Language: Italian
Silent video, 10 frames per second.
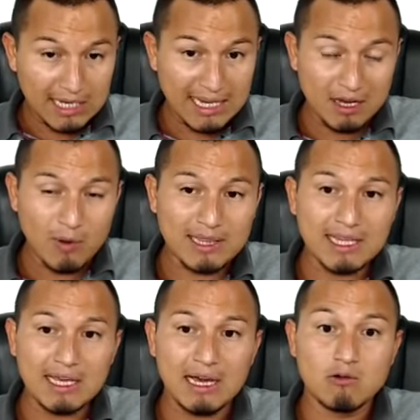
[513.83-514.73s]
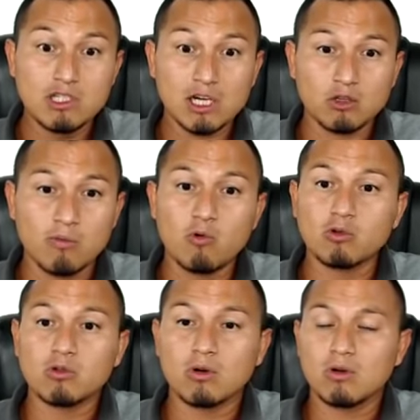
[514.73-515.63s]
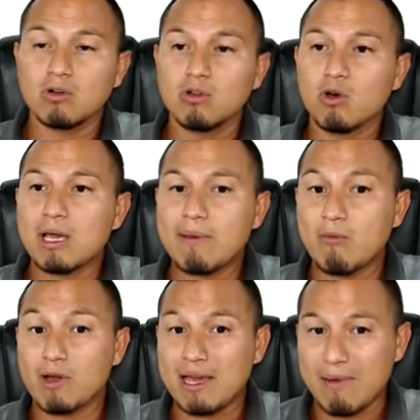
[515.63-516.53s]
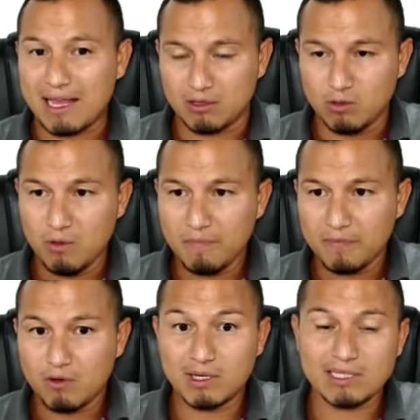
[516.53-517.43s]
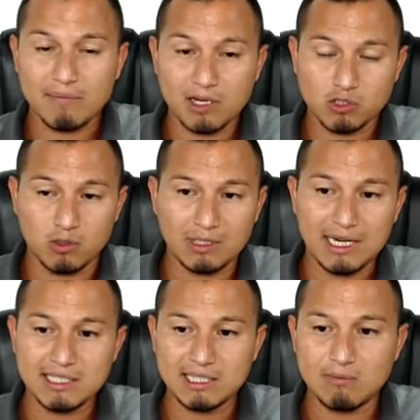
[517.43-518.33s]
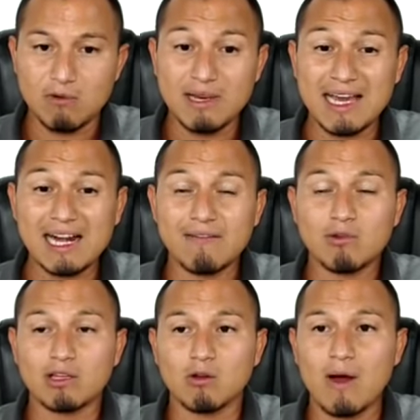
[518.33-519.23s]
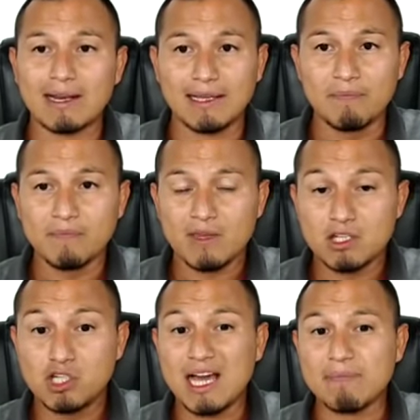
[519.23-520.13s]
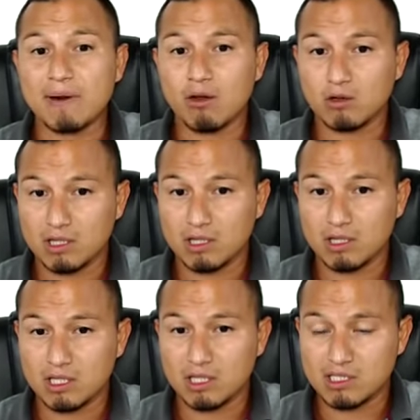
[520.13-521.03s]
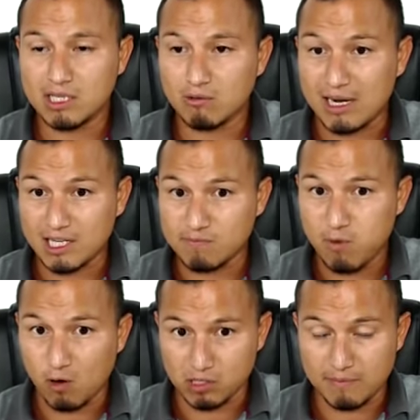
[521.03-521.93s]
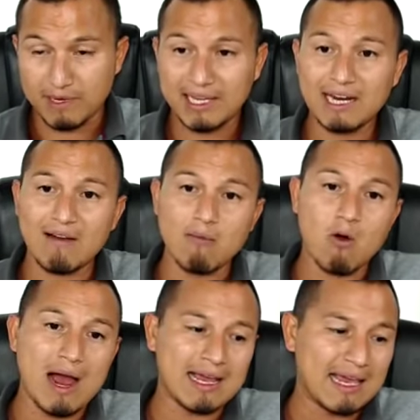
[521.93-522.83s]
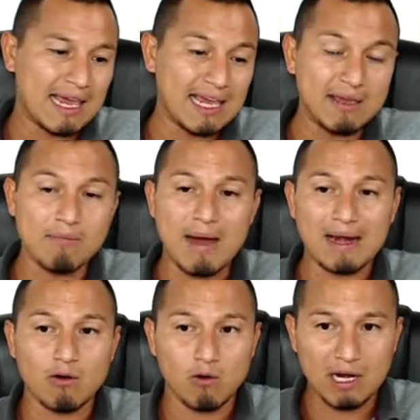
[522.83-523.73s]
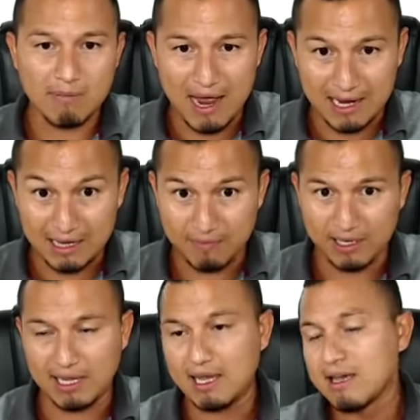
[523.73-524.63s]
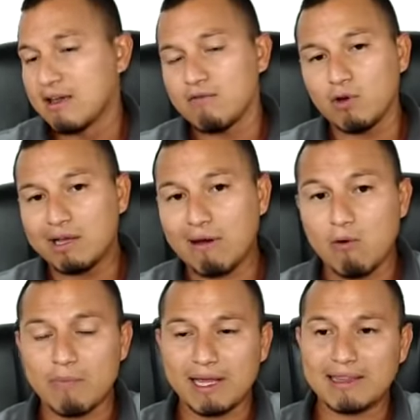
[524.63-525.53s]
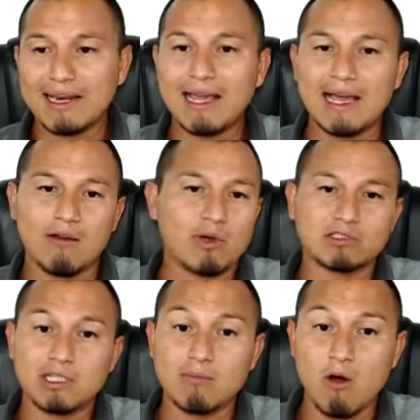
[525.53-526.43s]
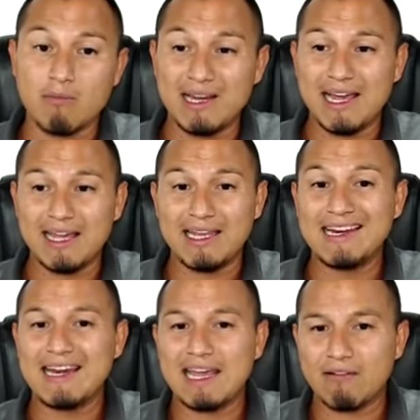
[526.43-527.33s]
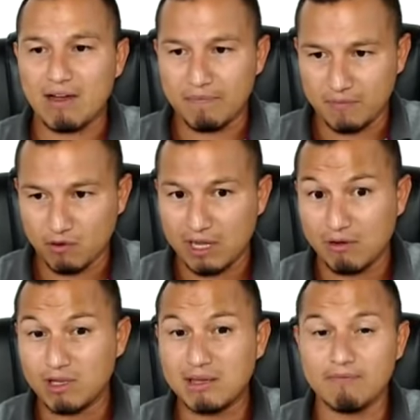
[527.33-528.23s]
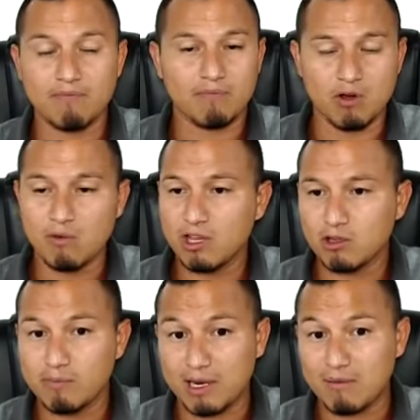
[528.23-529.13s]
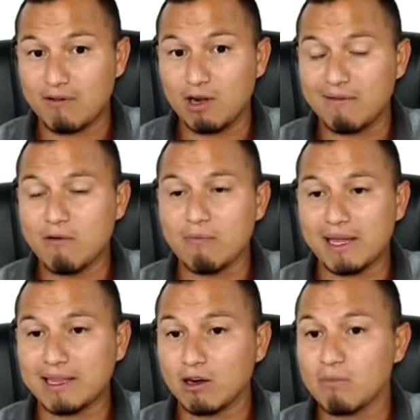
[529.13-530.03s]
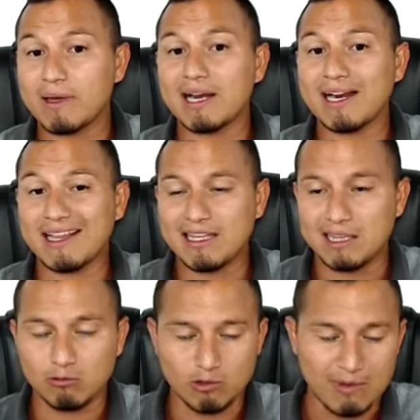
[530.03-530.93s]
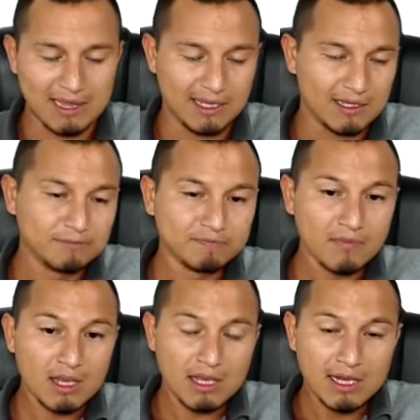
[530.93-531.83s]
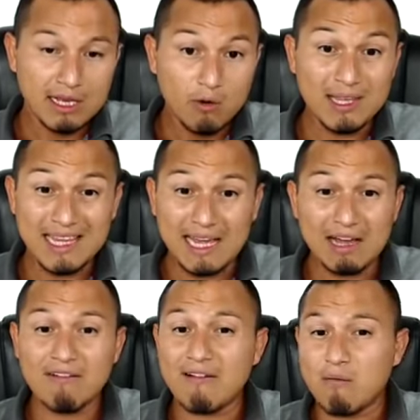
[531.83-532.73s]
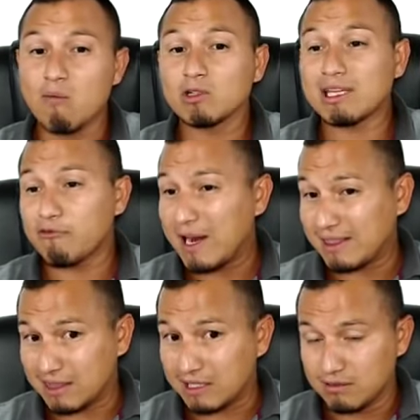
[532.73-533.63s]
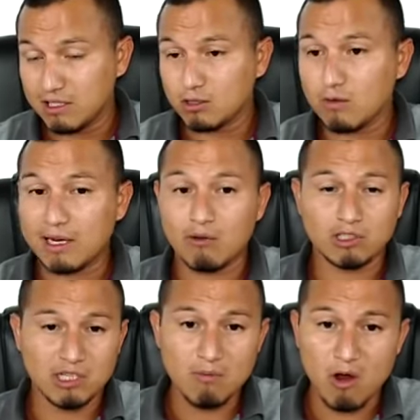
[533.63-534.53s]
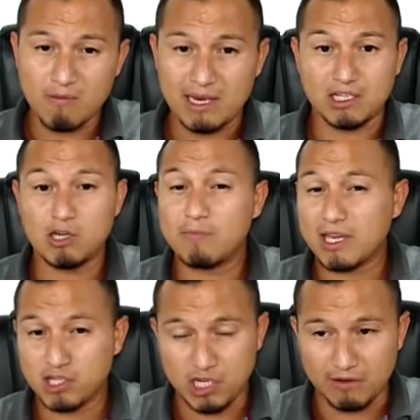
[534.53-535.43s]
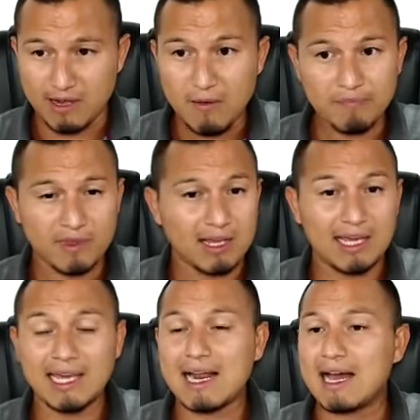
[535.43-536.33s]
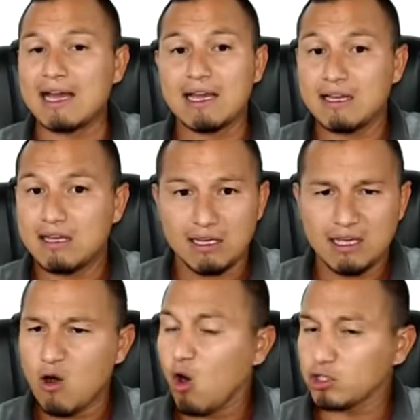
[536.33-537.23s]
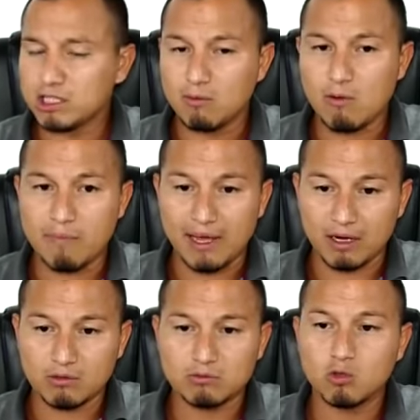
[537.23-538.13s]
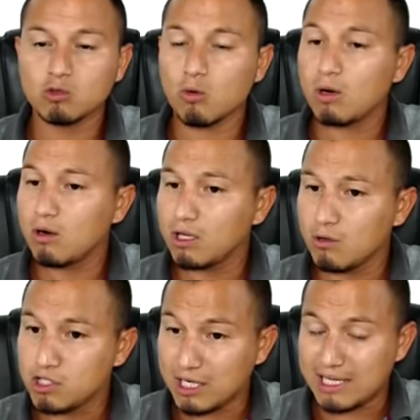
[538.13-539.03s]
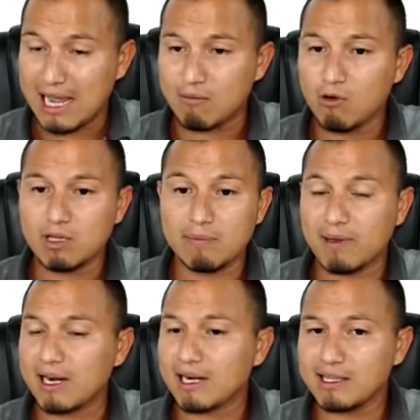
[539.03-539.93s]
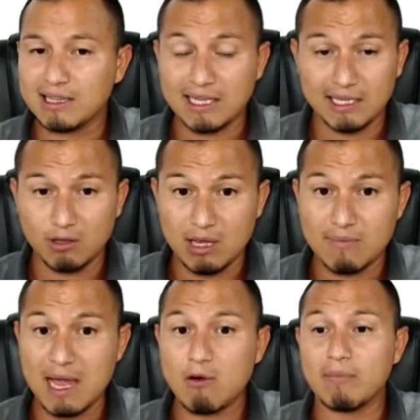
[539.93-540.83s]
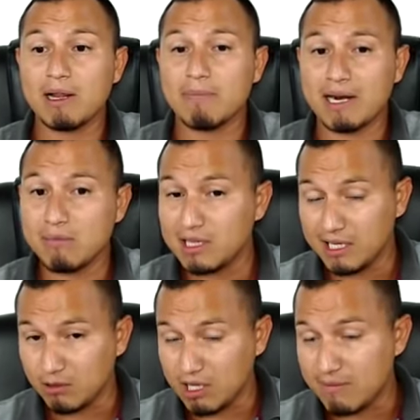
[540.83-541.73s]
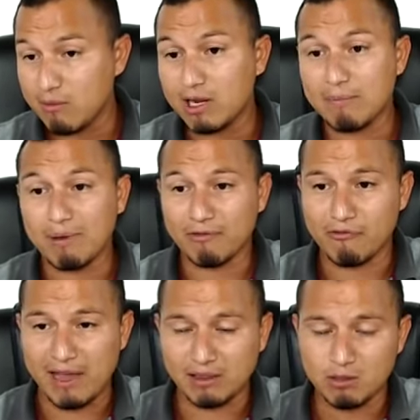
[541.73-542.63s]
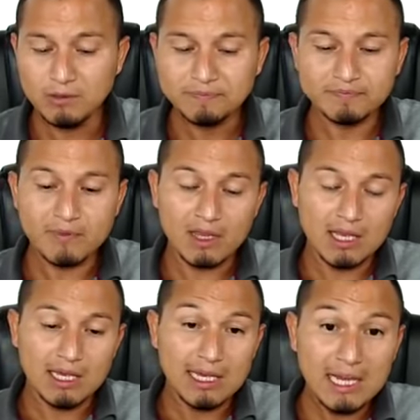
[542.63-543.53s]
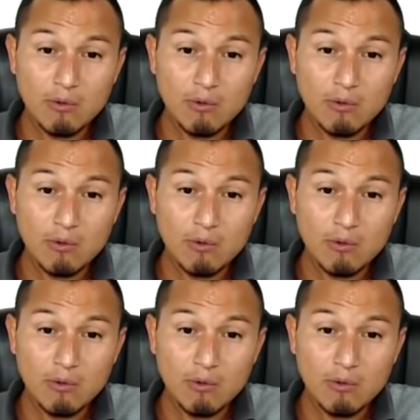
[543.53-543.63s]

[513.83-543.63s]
e quindi a un certo punto noi abbiamo chiamato questa persona, l'agente immobiliare, le abbiamo detto guarda, ci dai per cortesia una risposta perché eravamo anche in ballo con la banca perché volevamo prendere questo immobile in leva, ok? Quindi come ho detto prima, volevamo prenderlo per le rendite automatiche. Quindi avevamo molta fretta di trovare questo immobile, ci piaceva, era ottimo per tutto quello che noi cerchiamo, quindi per le rendite che noi abbiamo, per i parametri che noi abbiamo era perfetto. E